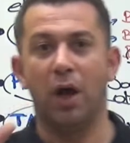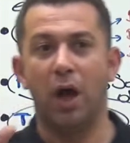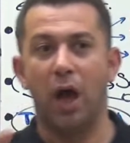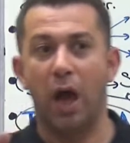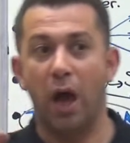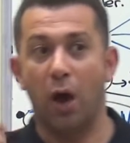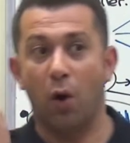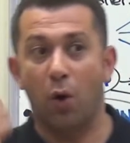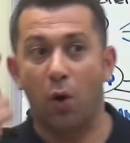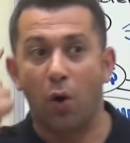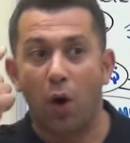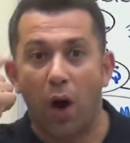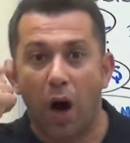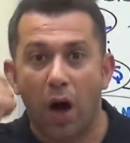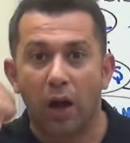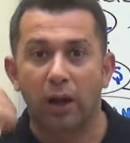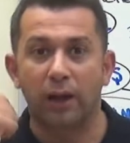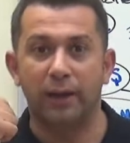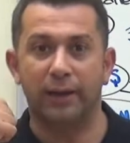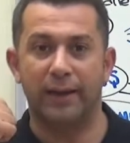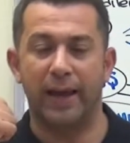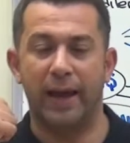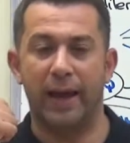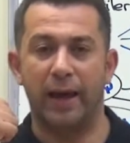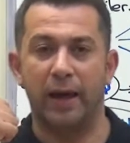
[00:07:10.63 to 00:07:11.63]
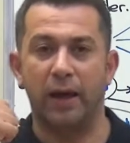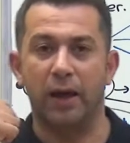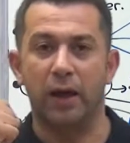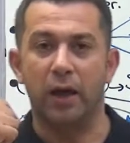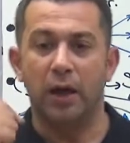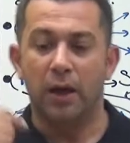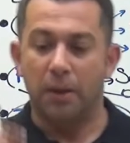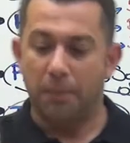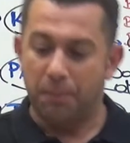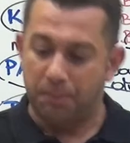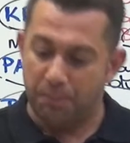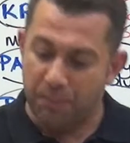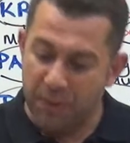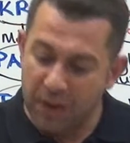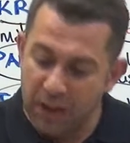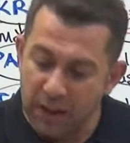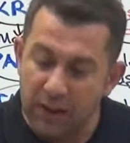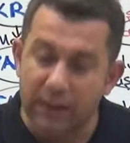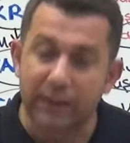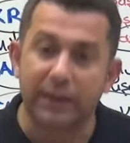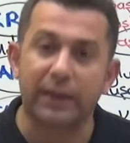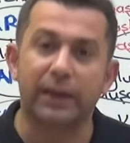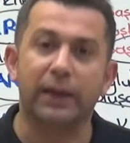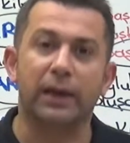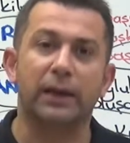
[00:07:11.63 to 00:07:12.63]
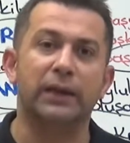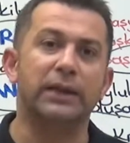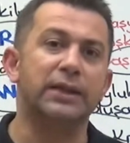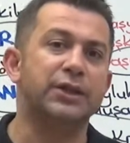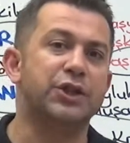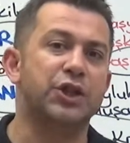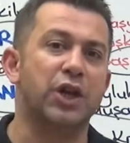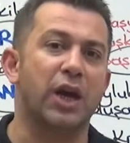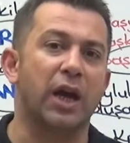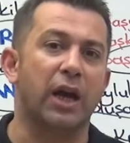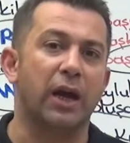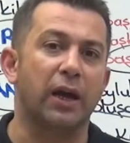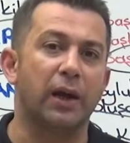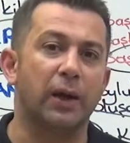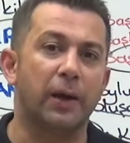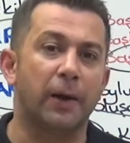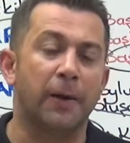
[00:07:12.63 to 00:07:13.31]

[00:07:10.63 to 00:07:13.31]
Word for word: He, o halde bir kraliçe